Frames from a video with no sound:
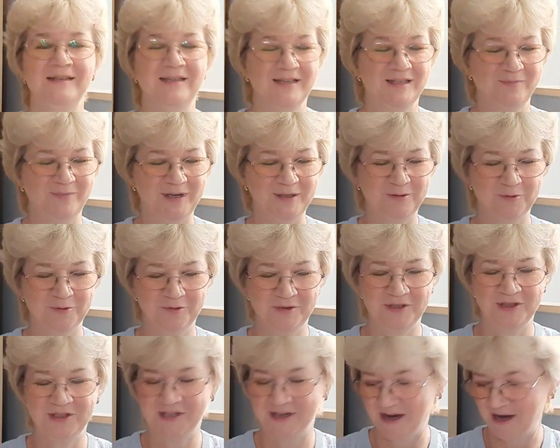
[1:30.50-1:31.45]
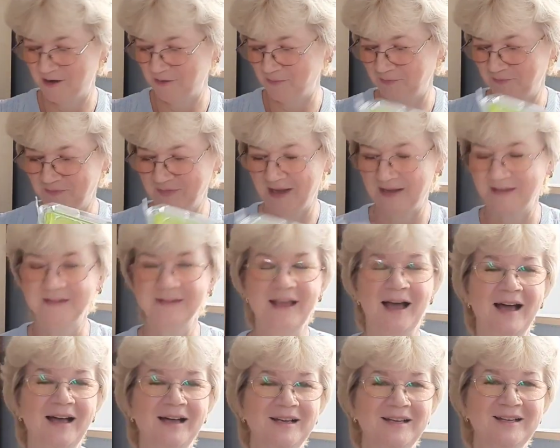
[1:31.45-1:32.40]
Я смакую с чаем
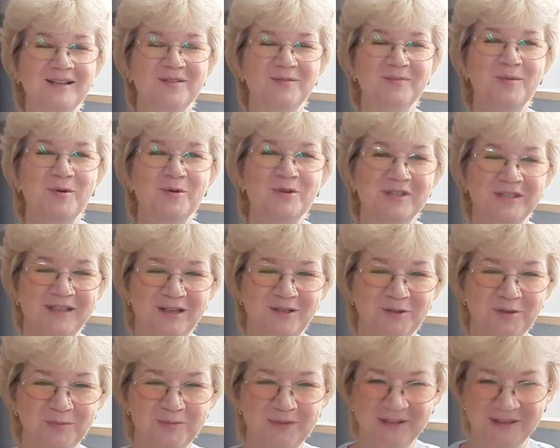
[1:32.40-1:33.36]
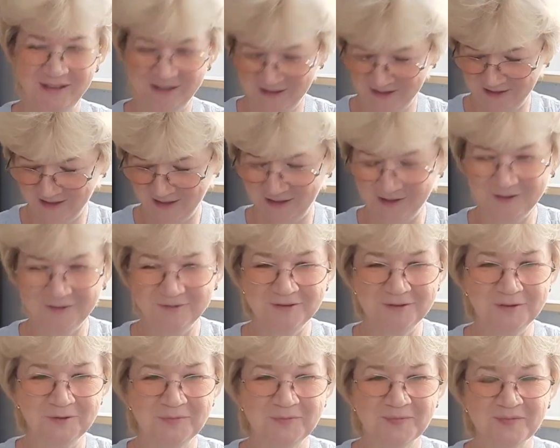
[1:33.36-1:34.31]
одна. Муж не любит
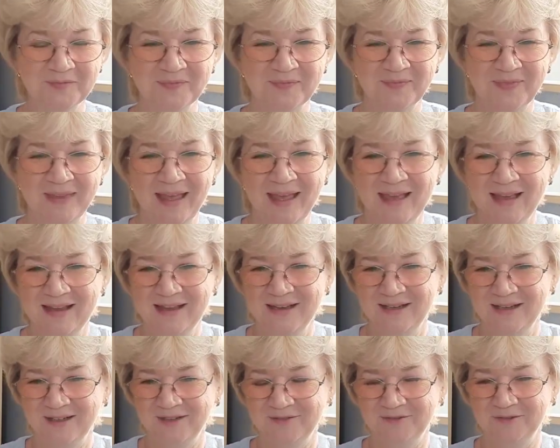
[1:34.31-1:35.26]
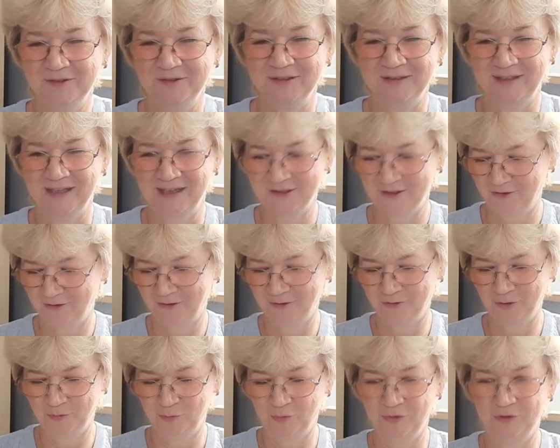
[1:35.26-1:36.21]
халву. Вот, так что
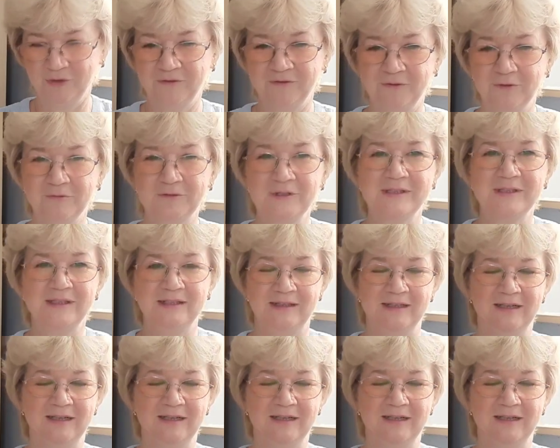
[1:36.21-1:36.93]
кто будет в Турции,